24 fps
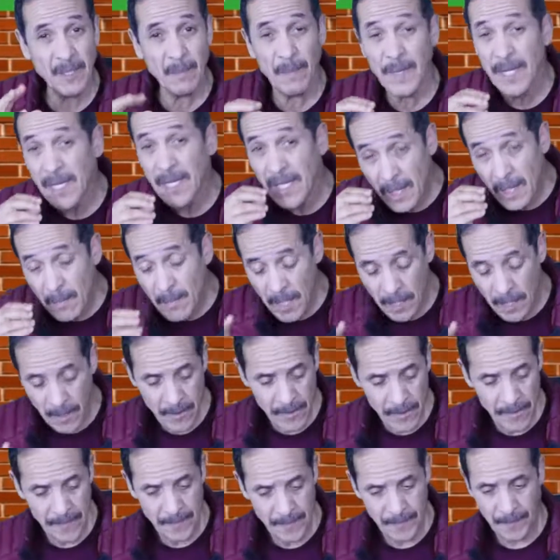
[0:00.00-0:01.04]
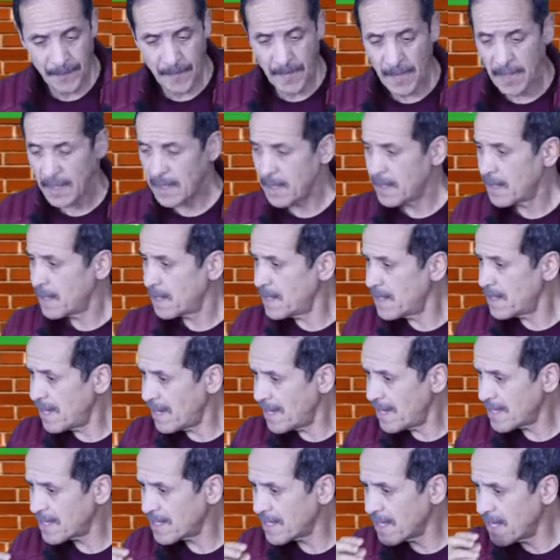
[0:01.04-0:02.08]
بينما
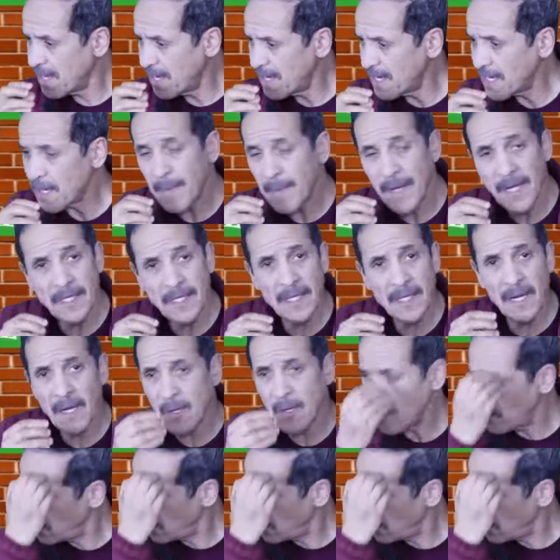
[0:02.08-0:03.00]
الناس قال لك بانه